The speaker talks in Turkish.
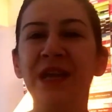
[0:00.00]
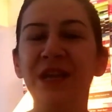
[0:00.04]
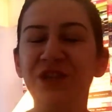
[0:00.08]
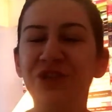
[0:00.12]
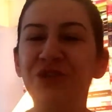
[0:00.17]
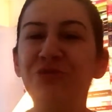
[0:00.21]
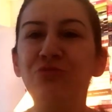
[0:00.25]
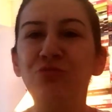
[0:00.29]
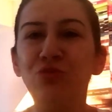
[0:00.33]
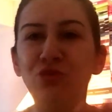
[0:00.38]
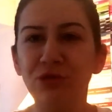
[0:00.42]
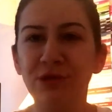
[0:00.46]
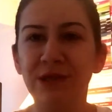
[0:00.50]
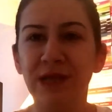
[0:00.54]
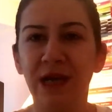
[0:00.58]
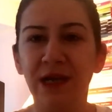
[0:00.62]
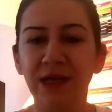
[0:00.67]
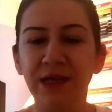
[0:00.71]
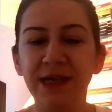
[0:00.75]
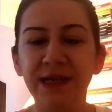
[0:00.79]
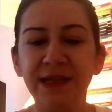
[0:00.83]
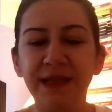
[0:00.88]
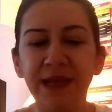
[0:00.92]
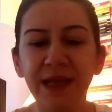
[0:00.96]
Şimdi bu
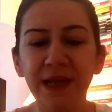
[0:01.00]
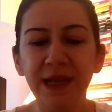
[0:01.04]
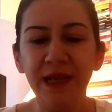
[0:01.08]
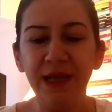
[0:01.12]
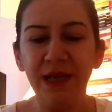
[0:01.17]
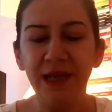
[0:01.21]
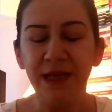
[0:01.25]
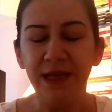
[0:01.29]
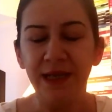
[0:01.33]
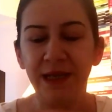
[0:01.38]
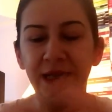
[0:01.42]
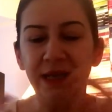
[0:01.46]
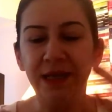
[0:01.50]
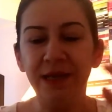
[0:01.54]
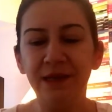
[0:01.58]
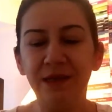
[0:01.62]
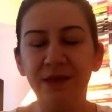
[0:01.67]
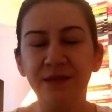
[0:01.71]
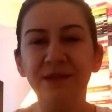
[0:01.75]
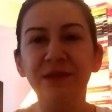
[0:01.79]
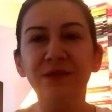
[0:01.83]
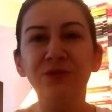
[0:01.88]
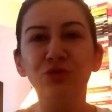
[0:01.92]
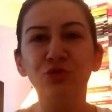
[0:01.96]
sahnede e,
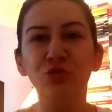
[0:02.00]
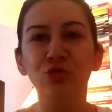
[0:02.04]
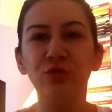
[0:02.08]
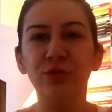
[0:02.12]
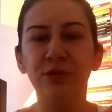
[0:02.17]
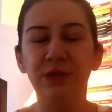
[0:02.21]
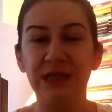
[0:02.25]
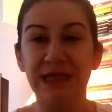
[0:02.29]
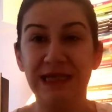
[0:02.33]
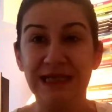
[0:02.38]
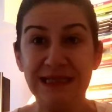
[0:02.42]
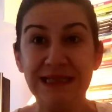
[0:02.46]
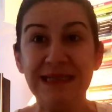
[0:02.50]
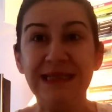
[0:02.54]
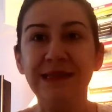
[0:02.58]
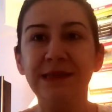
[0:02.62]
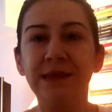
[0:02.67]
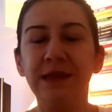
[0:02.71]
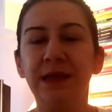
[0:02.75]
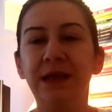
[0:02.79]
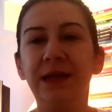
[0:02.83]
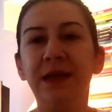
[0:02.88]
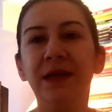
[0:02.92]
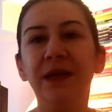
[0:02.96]
kadın
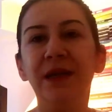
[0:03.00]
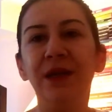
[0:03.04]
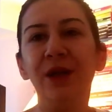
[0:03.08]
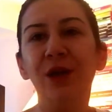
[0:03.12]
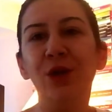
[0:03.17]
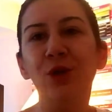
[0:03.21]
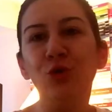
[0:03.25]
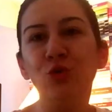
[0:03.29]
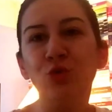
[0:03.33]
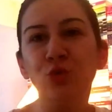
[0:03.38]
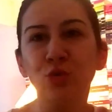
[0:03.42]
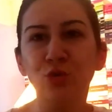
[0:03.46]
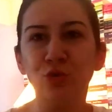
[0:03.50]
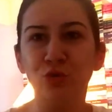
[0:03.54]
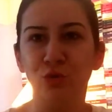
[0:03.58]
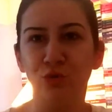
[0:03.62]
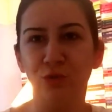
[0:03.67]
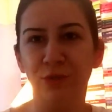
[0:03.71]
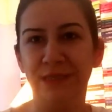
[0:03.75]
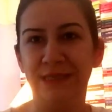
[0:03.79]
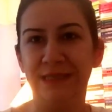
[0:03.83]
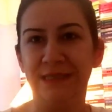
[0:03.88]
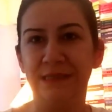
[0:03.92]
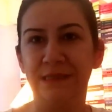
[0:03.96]
kız e, yurt
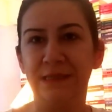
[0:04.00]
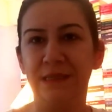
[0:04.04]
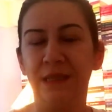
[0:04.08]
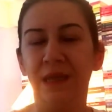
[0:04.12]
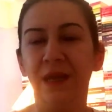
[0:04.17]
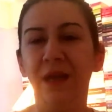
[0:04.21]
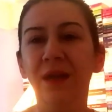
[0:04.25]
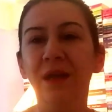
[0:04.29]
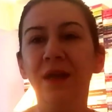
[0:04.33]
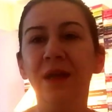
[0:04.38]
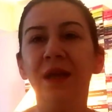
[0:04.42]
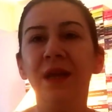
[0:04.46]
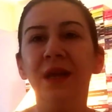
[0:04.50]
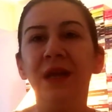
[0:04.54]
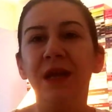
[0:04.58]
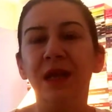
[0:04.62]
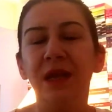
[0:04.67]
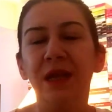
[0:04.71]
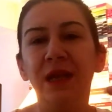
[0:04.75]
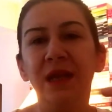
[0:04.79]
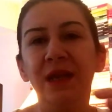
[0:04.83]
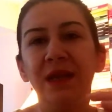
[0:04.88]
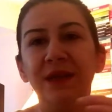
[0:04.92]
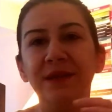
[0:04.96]
odasında
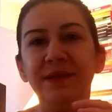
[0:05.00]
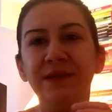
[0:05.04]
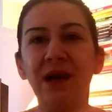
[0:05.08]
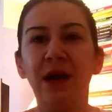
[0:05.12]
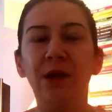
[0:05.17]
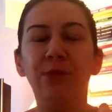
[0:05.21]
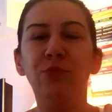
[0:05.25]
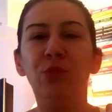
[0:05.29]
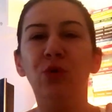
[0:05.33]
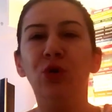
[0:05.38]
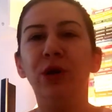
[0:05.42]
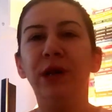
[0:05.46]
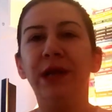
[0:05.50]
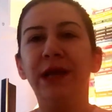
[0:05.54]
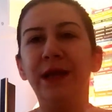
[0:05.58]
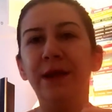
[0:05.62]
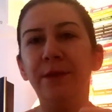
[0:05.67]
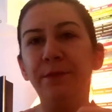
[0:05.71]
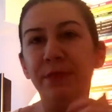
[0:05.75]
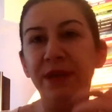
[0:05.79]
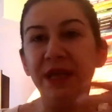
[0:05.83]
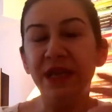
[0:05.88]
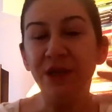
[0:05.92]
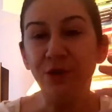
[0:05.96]
e, tam
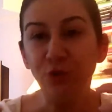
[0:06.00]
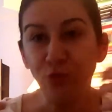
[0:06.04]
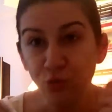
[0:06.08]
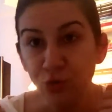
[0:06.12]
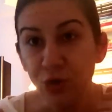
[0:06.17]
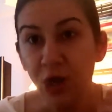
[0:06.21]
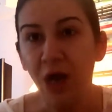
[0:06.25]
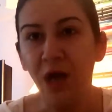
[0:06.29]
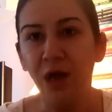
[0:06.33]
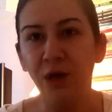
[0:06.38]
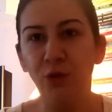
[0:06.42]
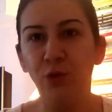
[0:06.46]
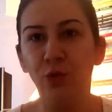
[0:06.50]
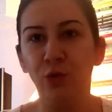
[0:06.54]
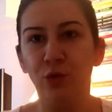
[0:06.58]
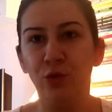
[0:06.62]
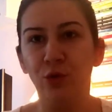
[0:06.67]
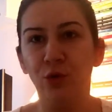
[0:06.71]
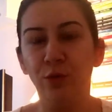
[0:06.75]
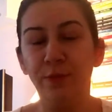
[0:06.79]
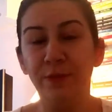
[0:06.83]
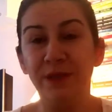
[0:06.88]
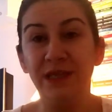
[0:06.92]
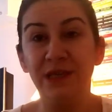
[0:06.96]
böyle bir rüya
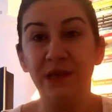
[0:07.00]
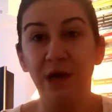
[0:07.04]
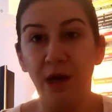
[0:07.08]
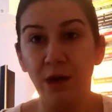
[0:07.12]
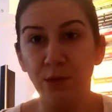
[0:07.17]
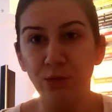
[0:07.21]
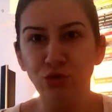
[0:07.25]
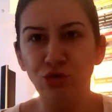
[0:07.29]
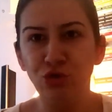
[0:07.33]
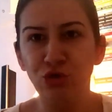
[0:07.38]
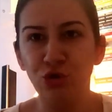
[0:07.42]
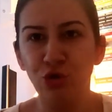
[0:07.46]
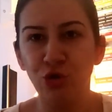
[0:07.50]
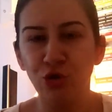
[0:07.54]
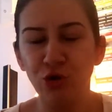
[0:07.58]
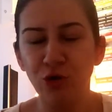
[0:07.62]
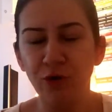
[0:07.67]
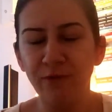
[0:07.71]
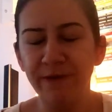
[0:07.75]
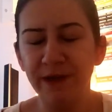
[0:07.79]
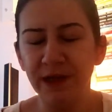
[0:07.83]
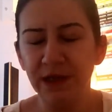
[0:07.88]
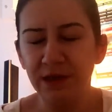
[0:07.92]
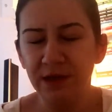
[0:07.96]
görüyor bir kabus
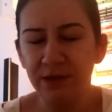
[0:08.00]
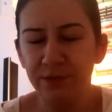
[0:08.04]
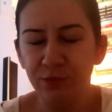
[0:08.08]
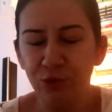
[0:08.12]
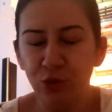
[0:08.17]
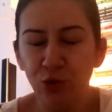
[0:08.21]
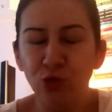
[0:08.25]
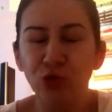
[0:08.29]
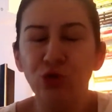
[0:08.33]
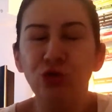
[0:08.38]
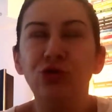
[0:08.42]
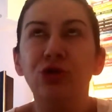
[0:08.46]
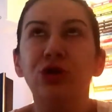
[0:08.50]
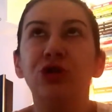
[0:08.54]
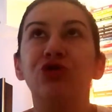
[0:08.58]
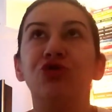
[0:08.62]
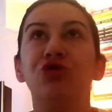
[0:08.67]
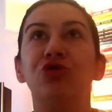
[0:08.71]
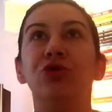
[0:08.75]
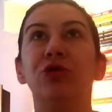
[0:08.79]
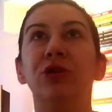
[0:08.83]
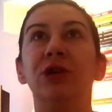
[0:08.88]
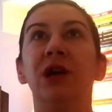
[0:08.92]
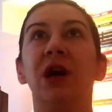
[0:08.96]
görüyor ve gözünü
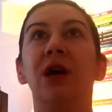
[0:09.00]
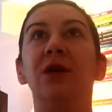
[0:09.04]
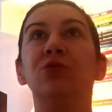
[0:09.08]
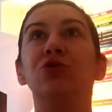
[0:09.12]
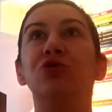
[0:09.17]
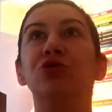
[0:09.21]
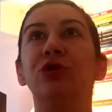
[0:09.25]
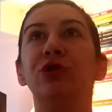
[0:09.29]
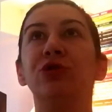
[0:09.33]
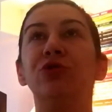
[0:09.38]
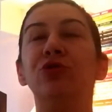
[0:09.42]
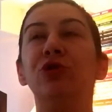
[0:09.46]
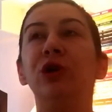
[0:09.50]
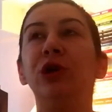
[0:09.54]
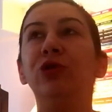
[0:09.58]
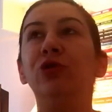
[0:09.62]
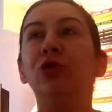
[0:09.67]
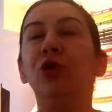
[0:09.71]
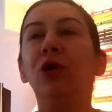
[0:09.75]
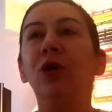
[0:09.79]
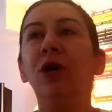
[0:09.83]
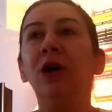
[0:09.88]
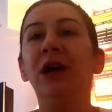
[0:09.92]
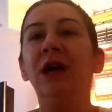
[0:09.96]
açıyor kabustan
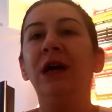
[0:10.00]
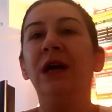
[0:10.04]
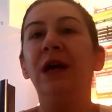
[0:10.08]
uyanıyor